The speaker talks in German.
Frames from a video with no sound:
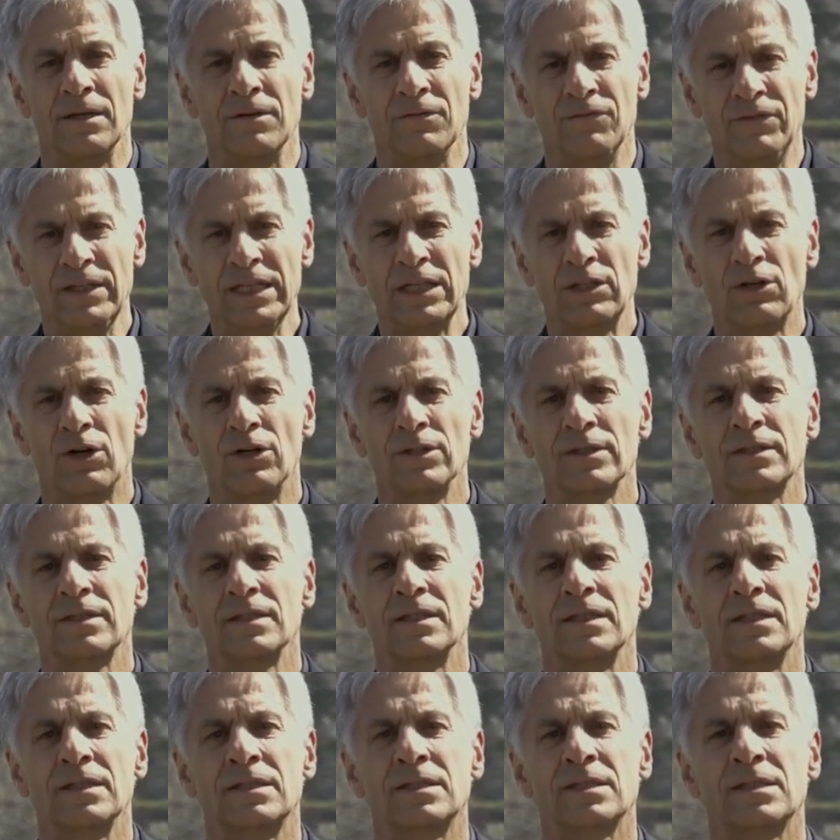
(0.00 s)
wie konnte
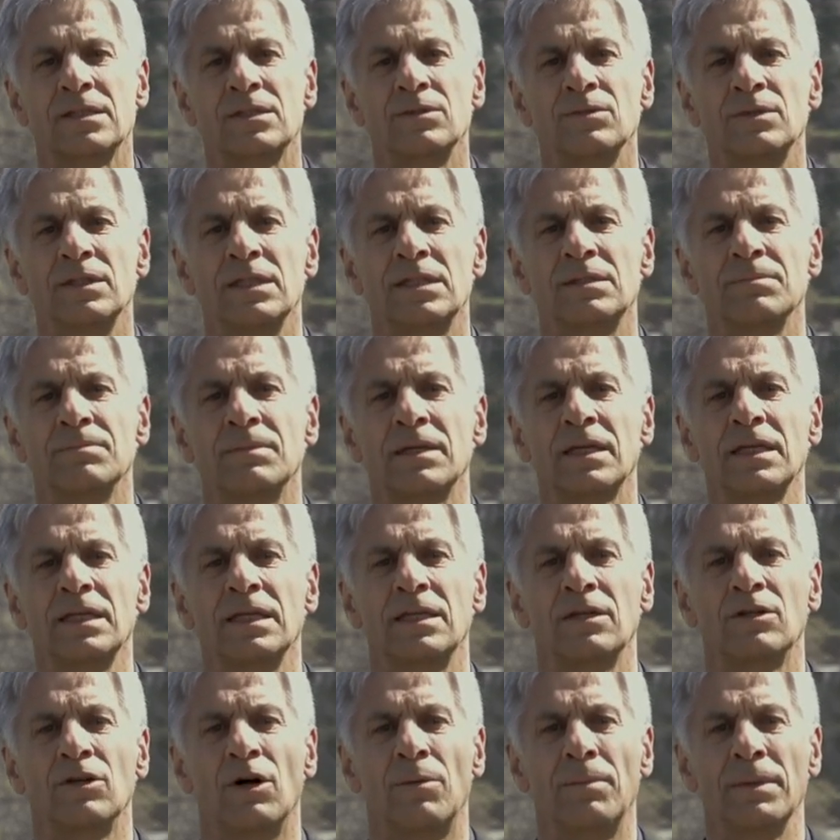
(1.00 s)
es zu diesem
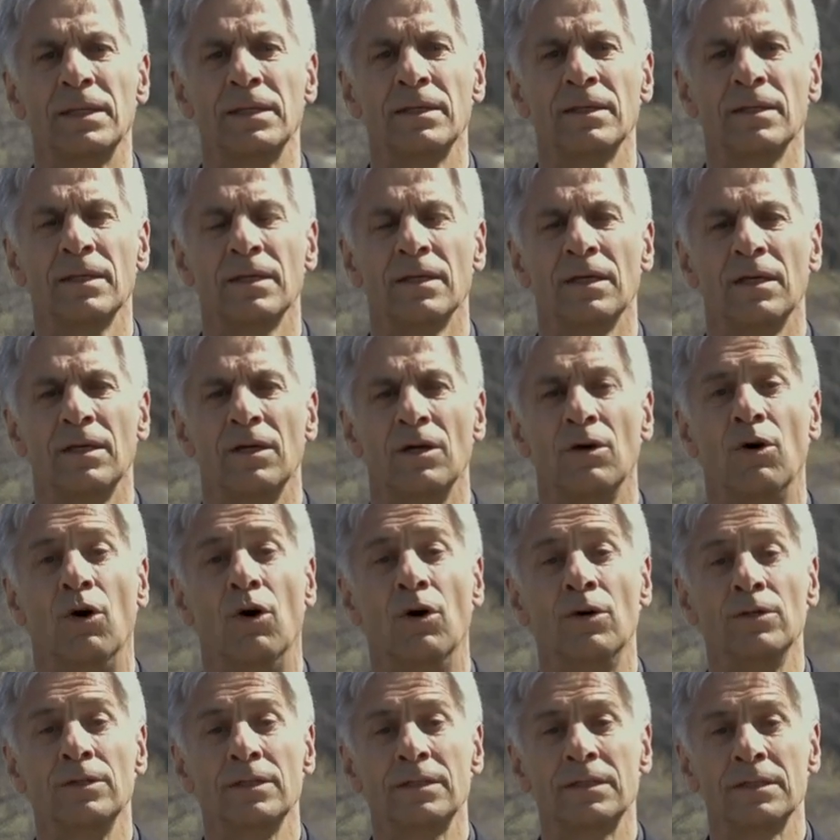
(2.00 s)
Krieg kommen
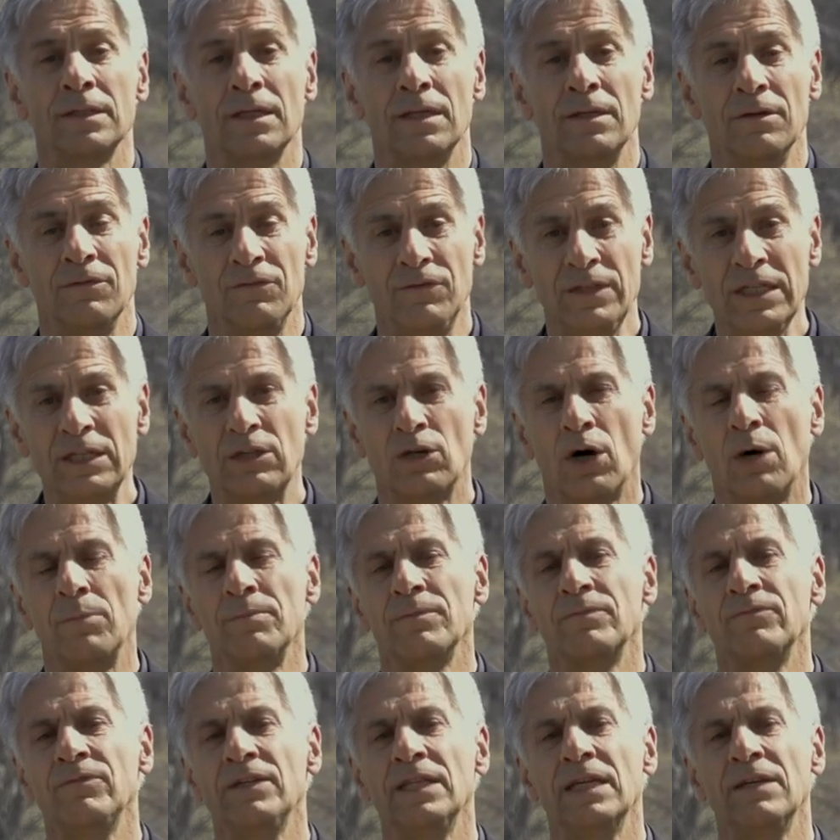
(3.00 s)
und wie
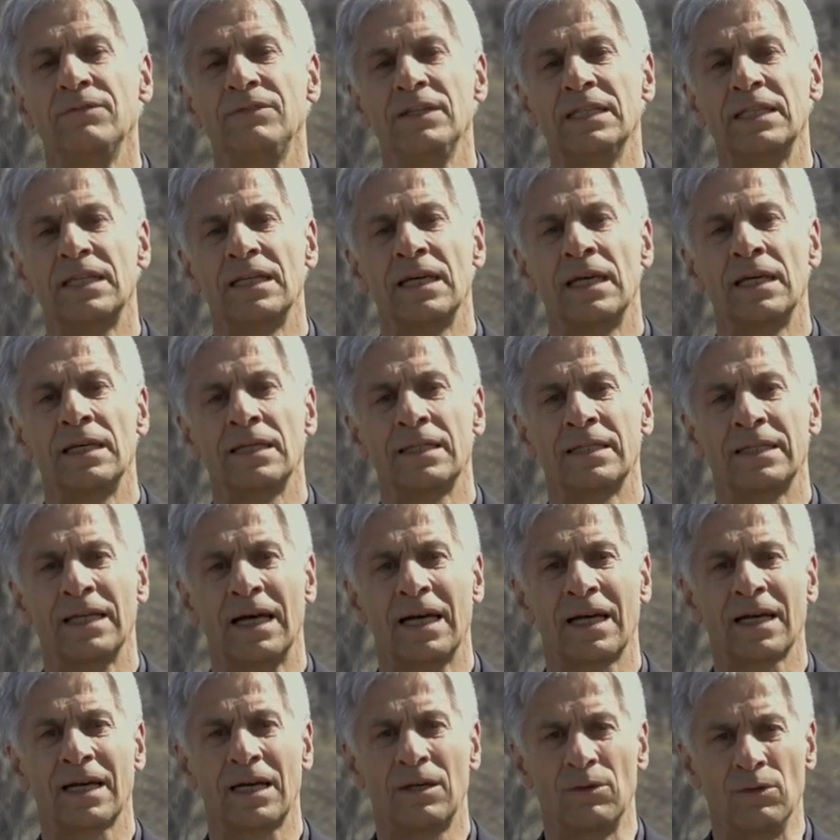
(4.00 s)
kommen wir wieder
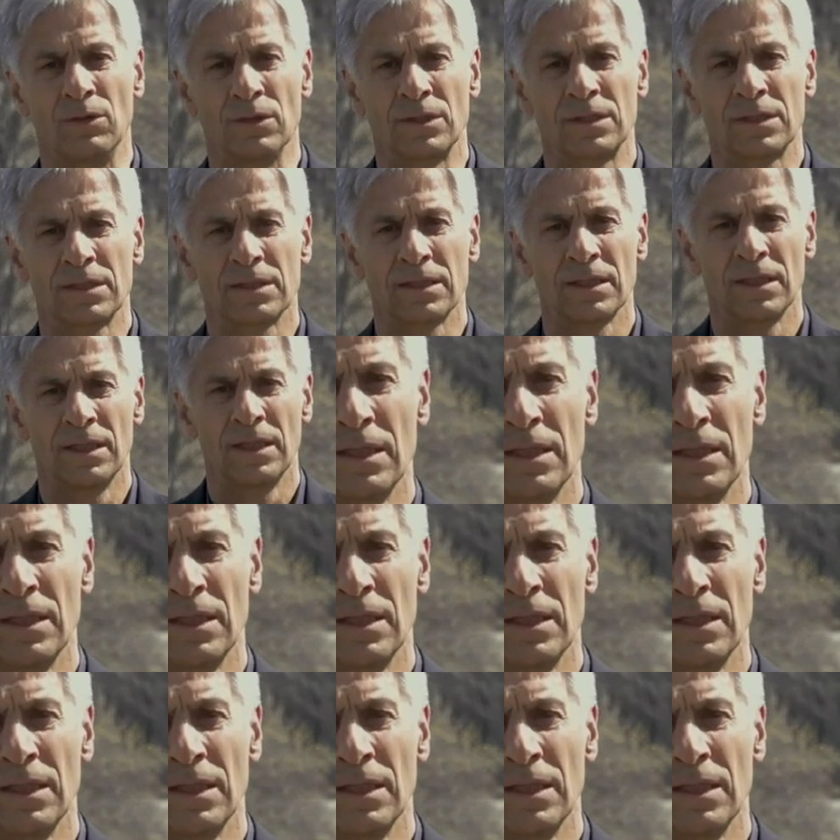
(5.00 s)
da raus.